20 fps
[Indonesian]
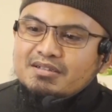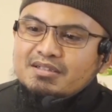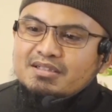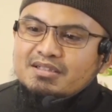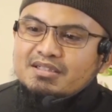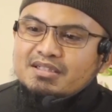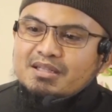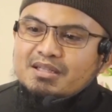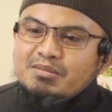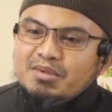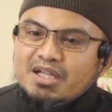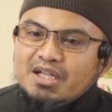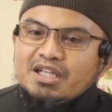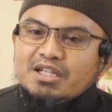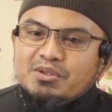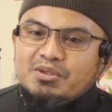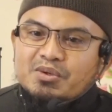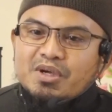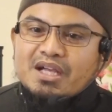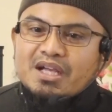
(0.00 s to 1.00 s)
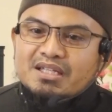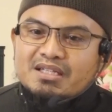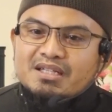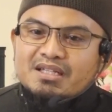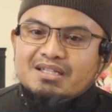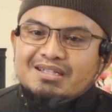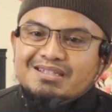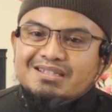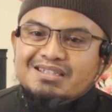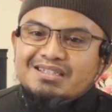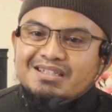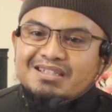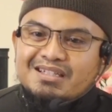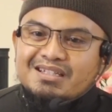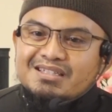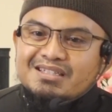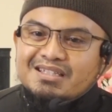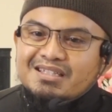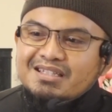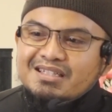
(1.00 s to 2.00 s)
saya bilang itu hanya
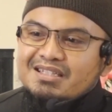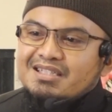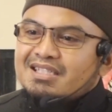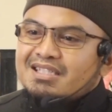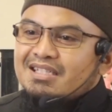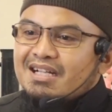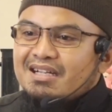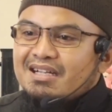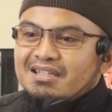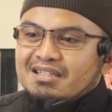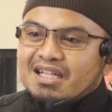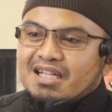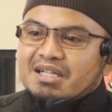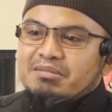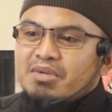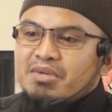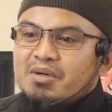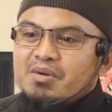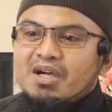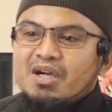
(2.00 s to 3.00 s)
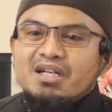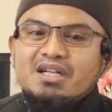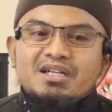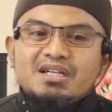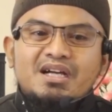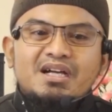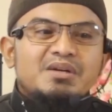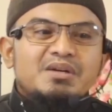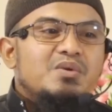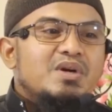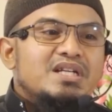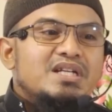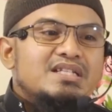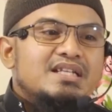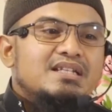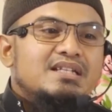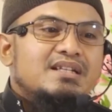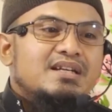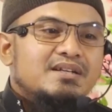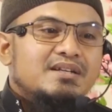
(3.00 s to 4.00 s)
ciri-ciri standar bahwa ada gangguan
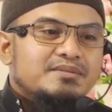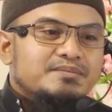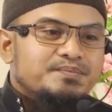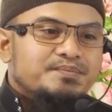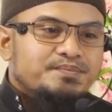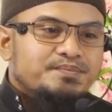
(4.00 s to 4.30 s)
setan.